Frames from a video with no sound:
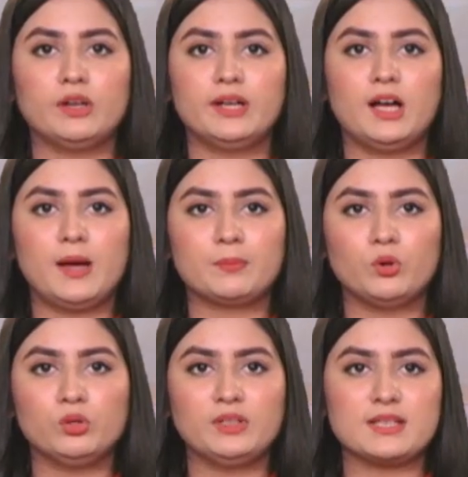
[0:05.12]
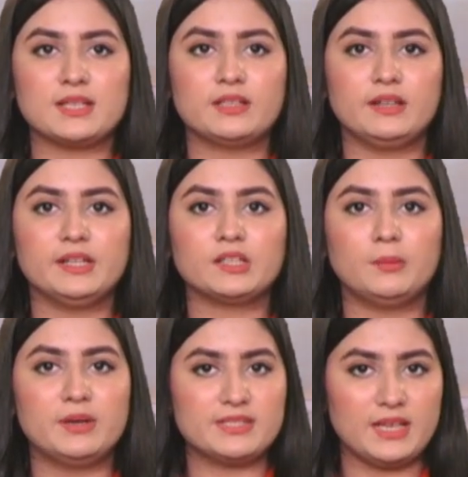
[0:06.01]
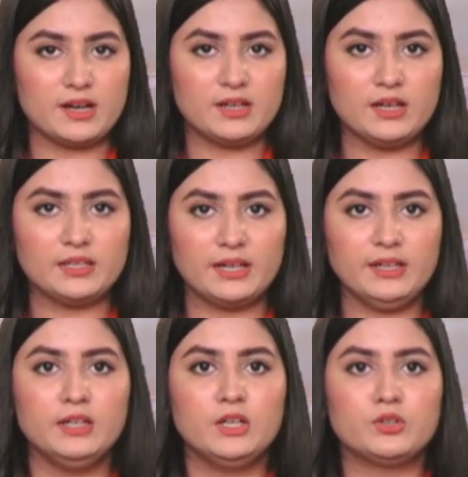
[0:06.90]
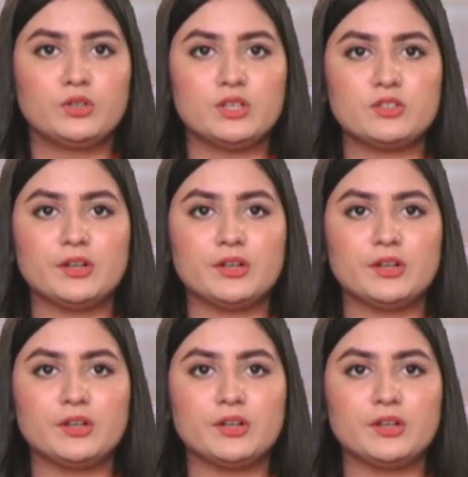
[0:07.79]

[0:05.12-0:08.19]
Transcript: यहाँ आपको ताज़ा तरीन खबर से आगाह करें डिस्ट्रिक्ट